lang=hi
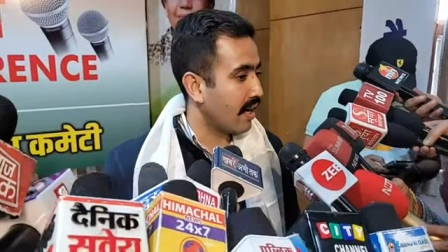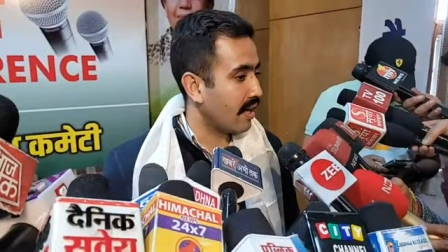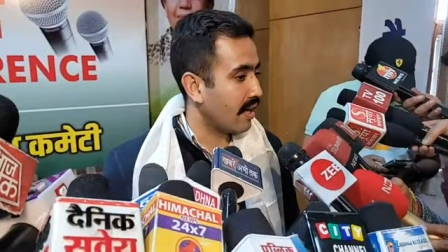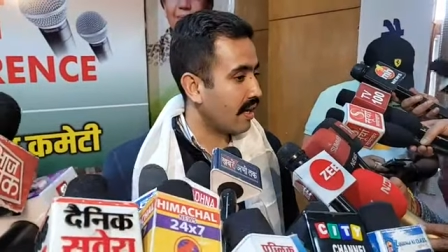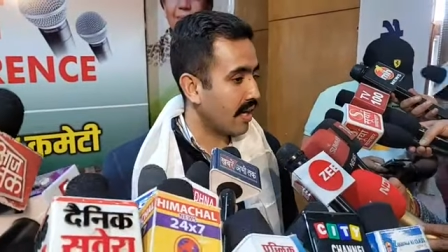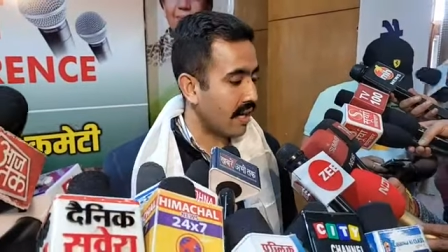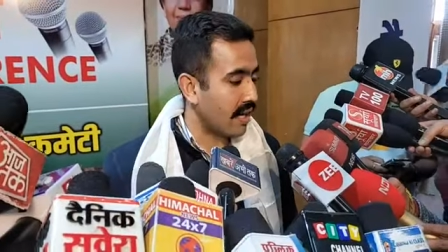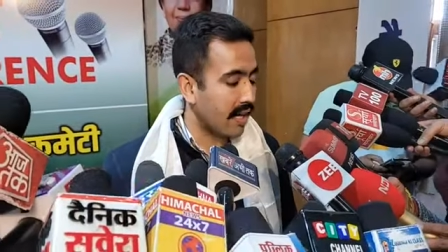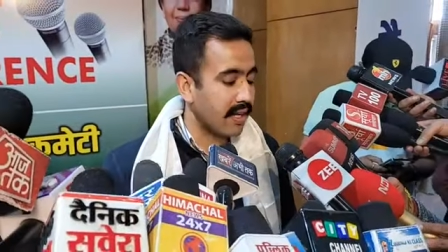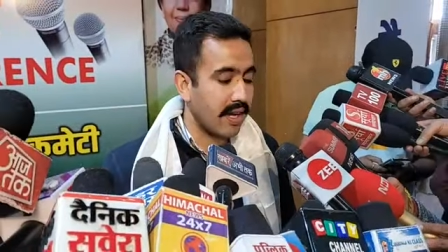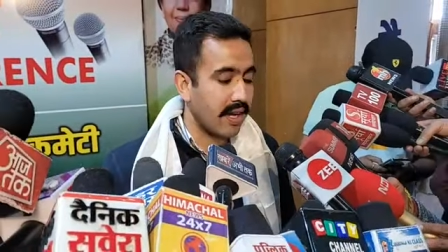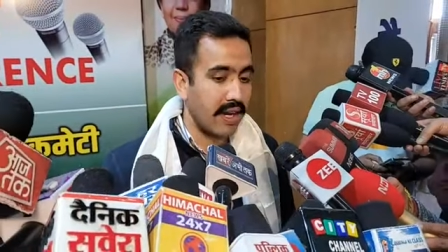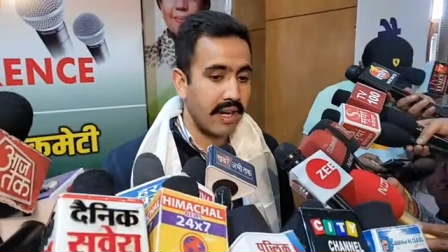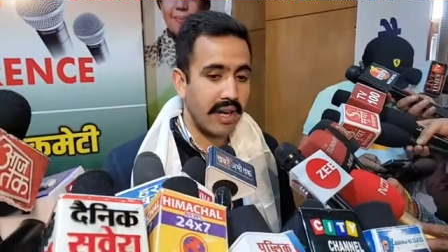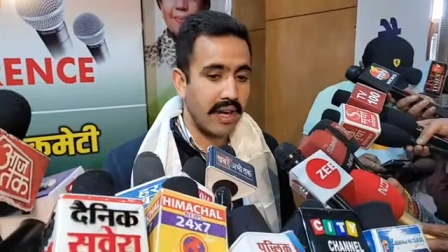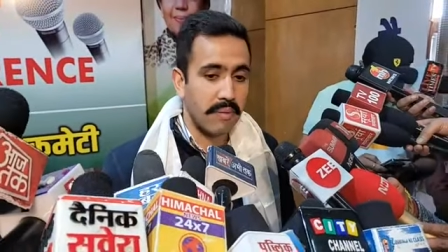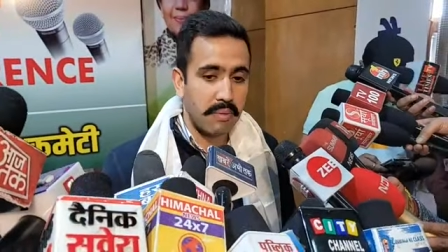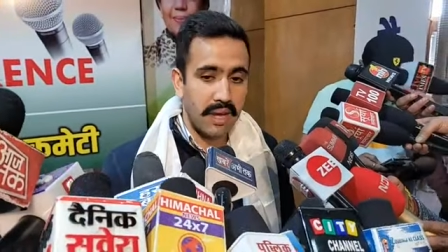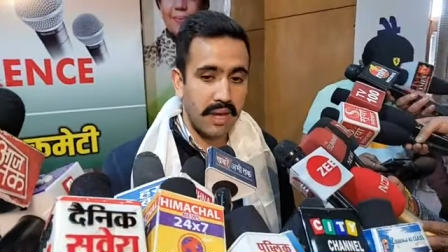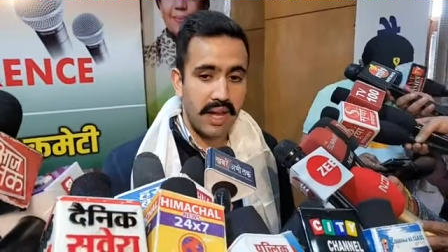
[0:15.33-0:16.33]
टिकट के
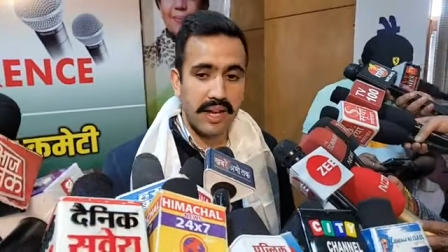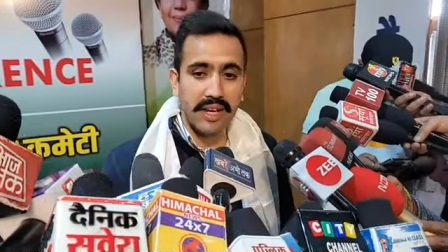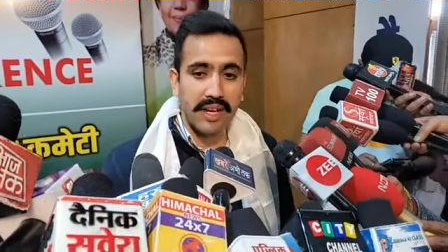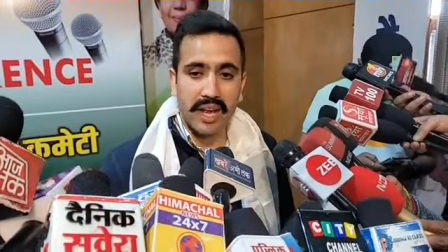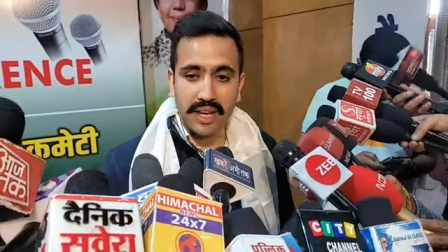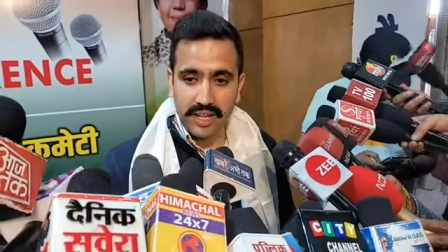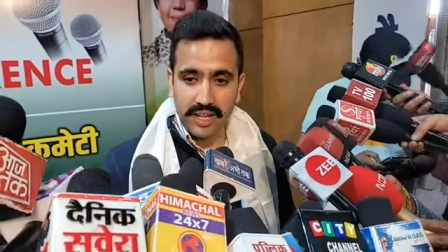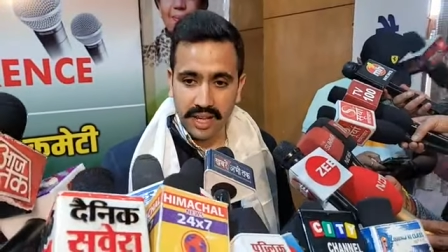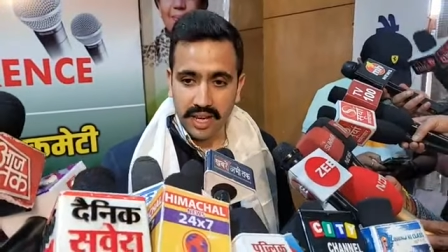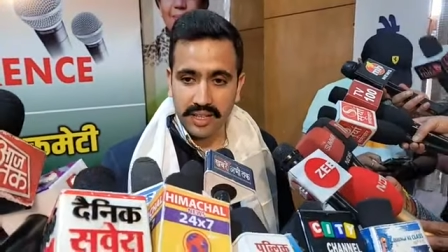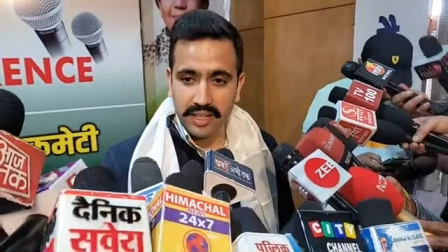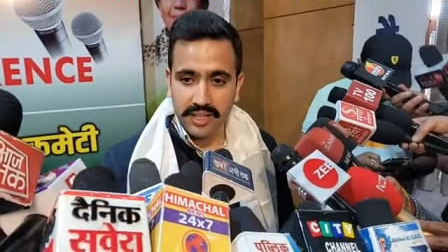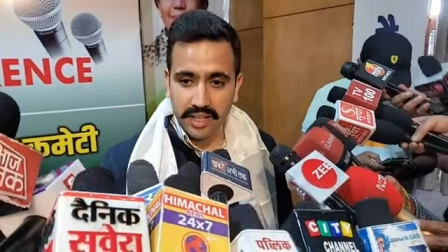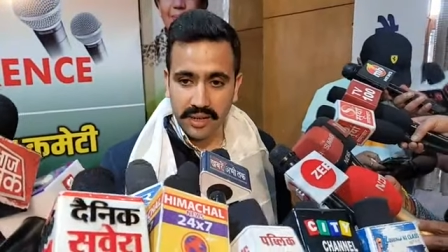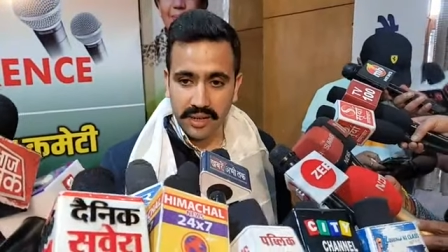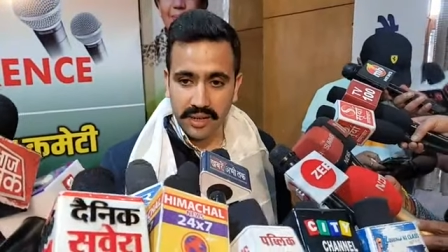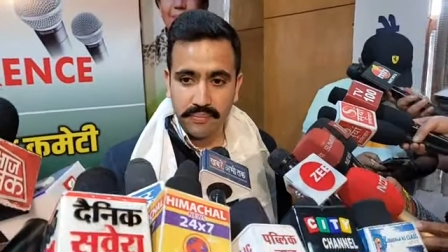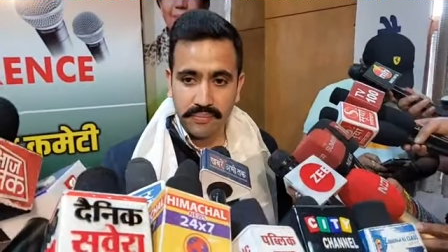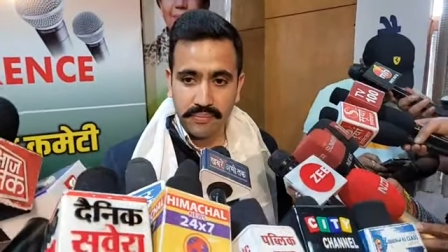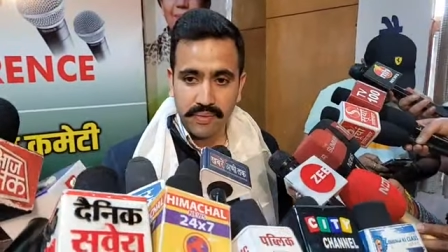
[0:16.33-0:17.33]
लिए अप्लाई नहीं किया
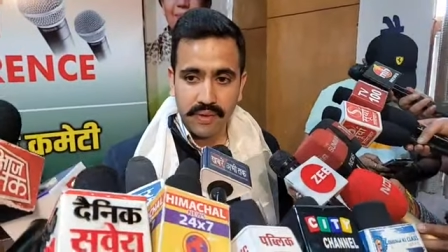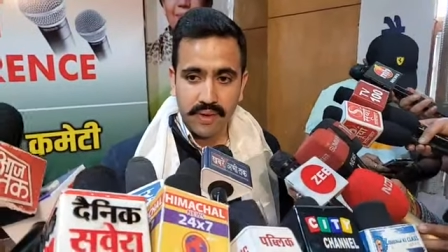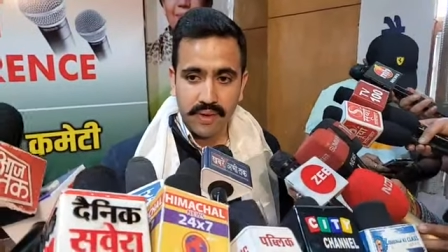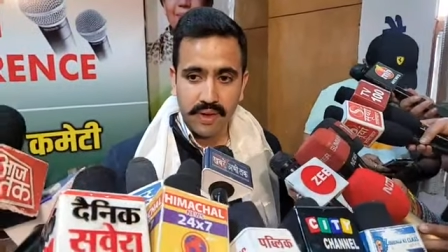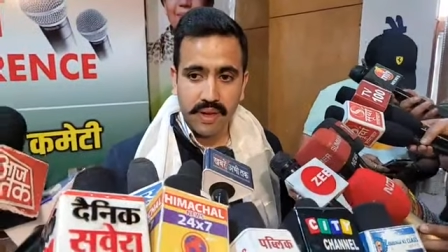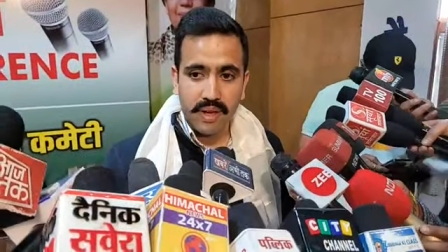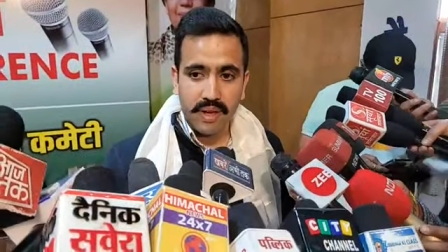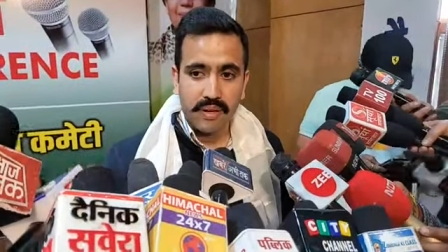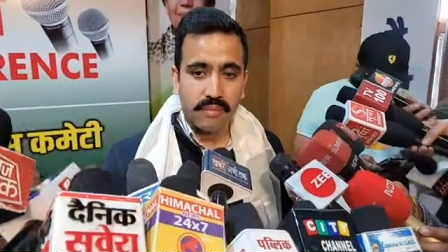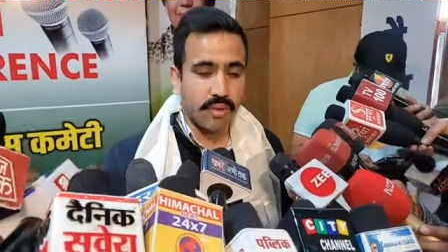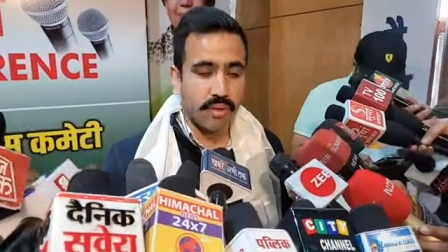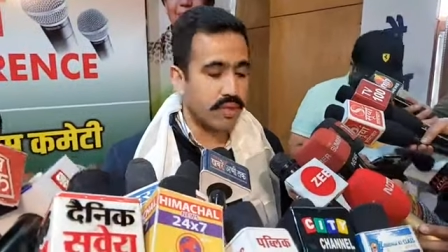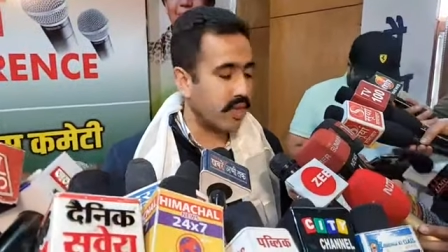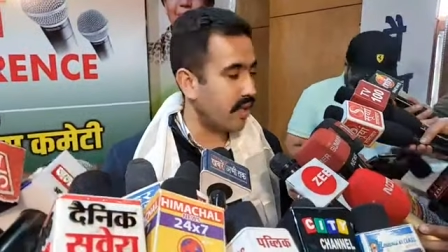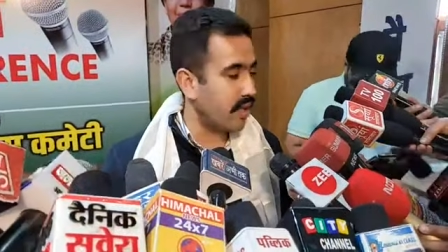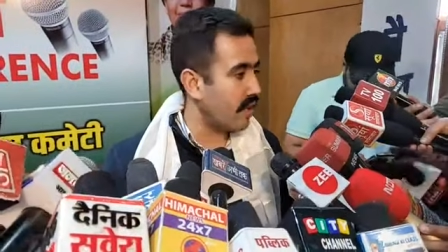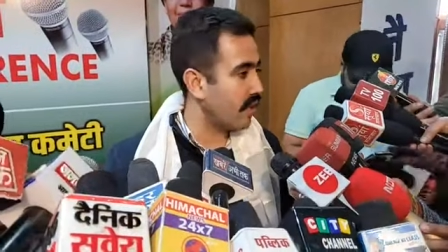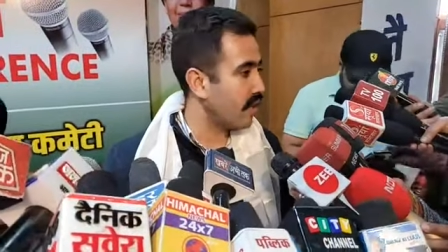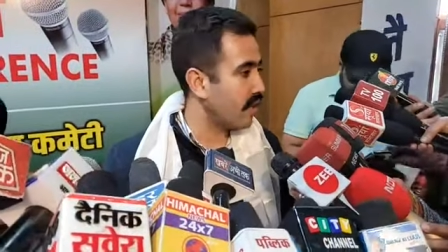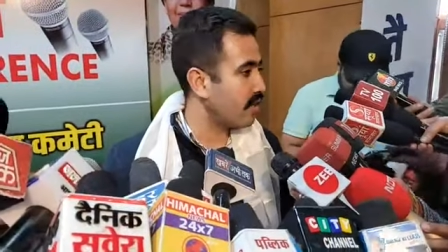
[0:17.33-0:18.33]
मुझे